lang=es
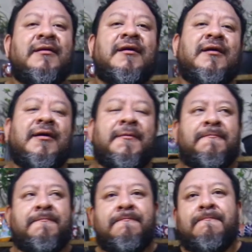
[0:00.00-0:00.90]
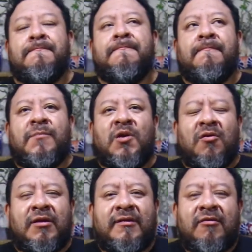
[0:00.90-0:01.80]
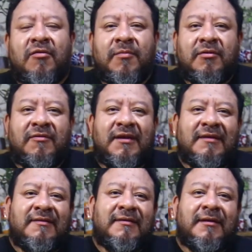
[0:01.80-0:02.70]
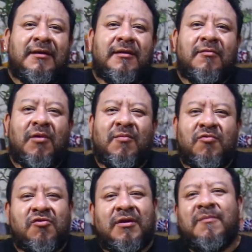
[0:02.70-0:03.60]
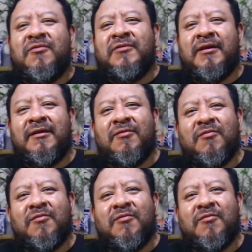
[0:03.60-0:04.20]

Eh, yo lo que te recomiendo es que si no hay mucho que mostrar en